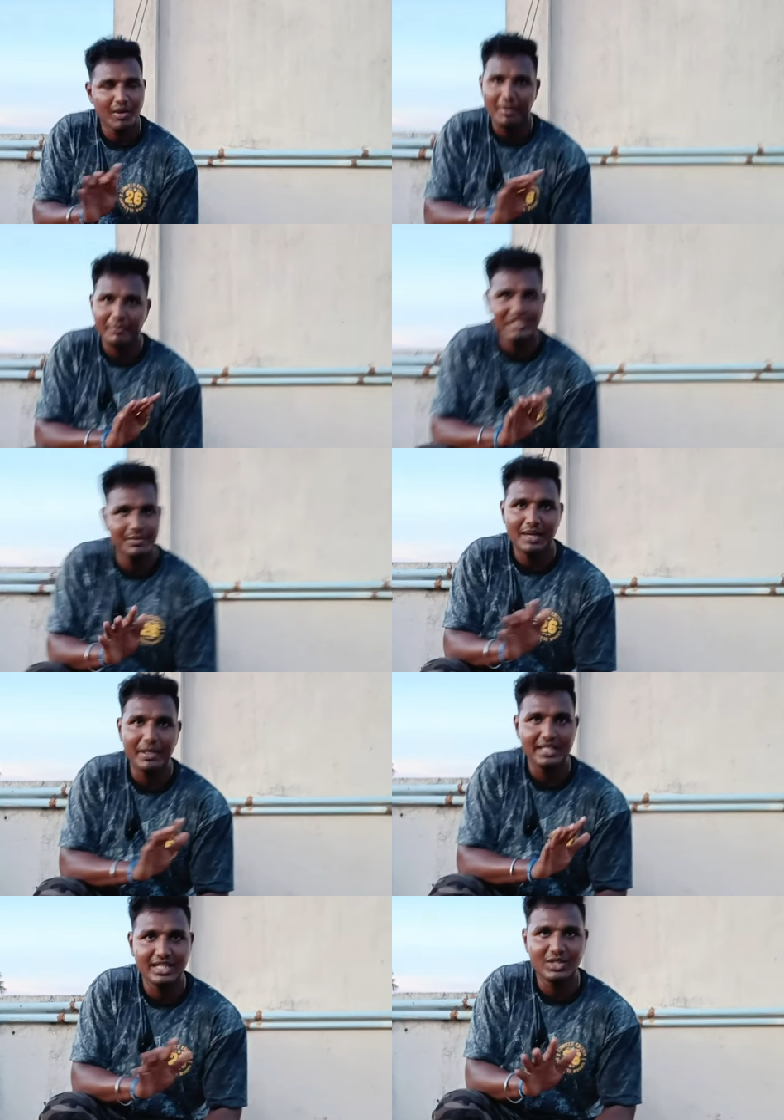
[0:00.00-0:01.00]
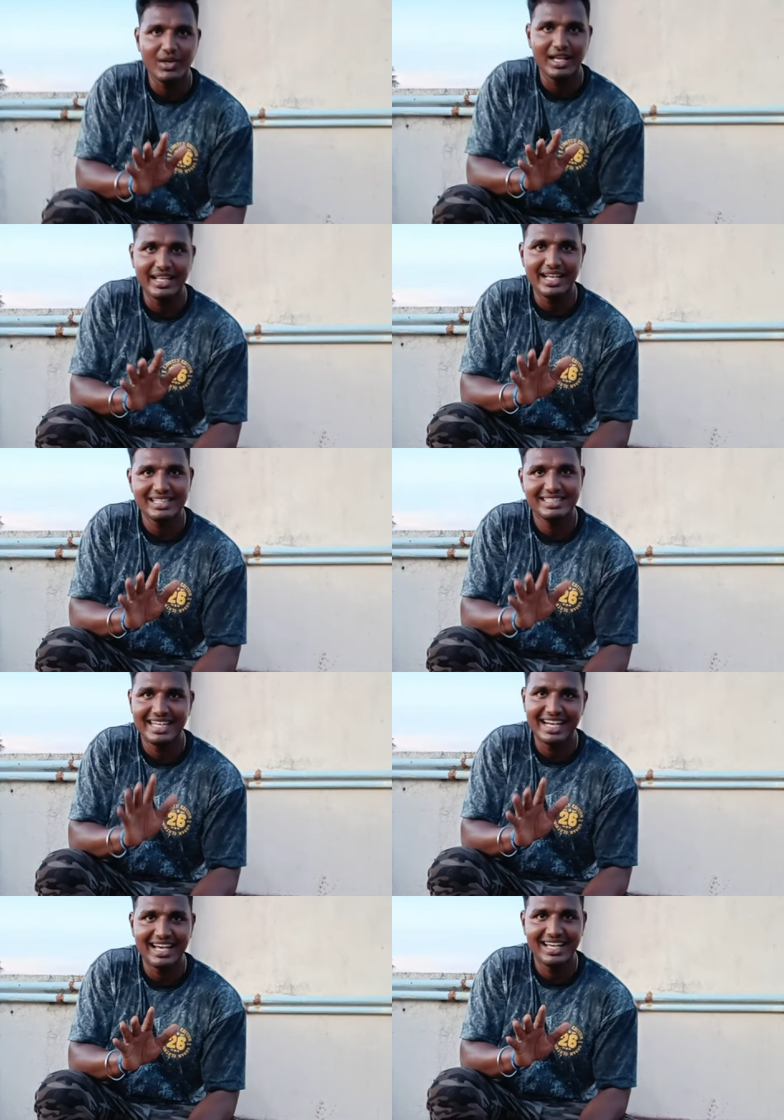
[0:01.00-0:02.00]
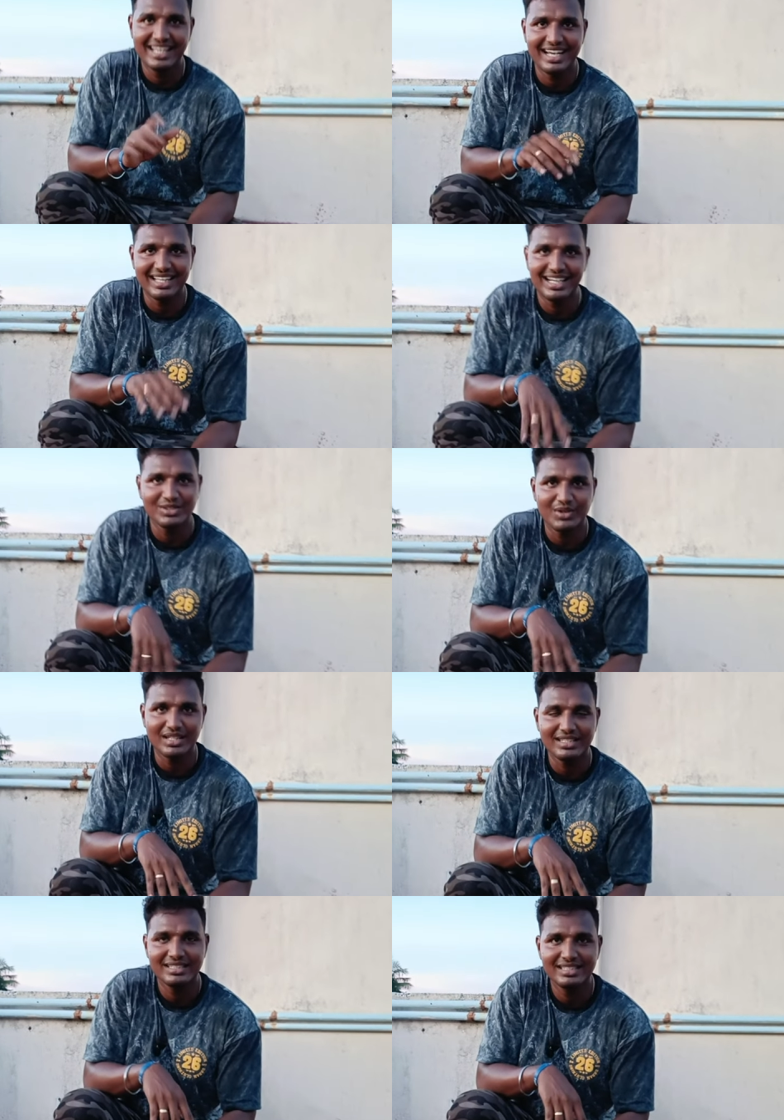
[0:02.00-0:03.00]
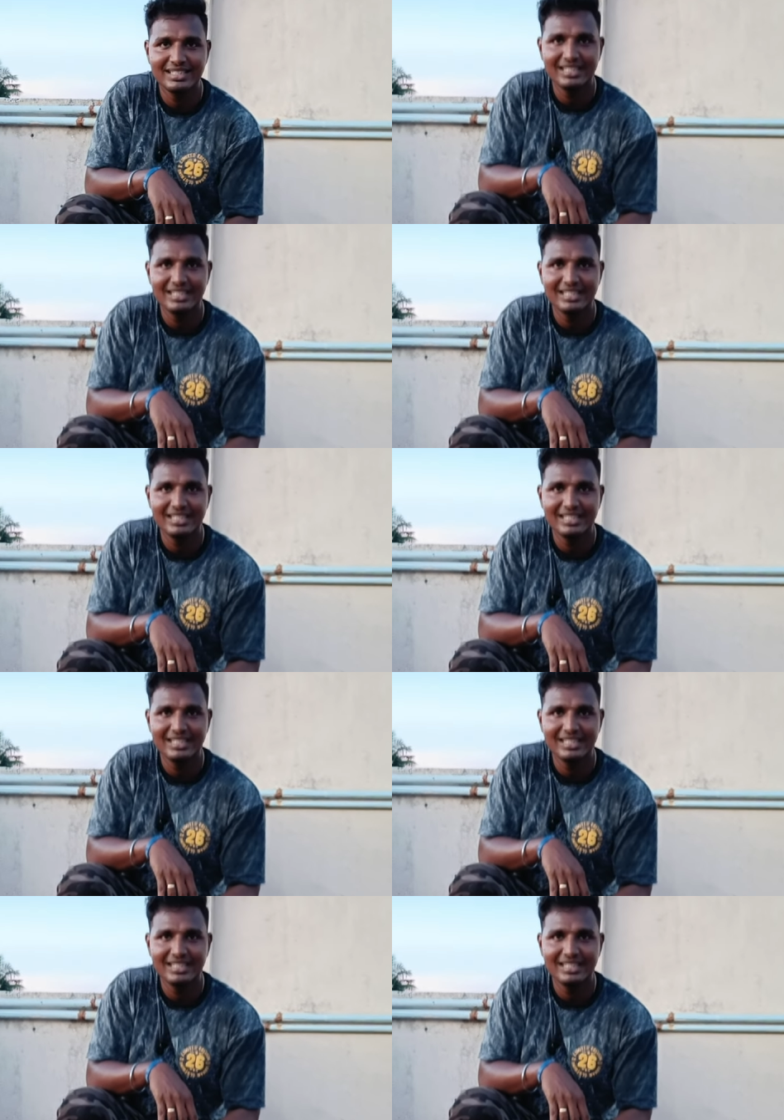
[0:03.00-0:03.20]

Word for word: சும்மா பப்பிஸ் மட்டும் பாத்துட்டு எடுத்துட்டு வராதிங்க சரிங்களா அதான் நான் சொல்றது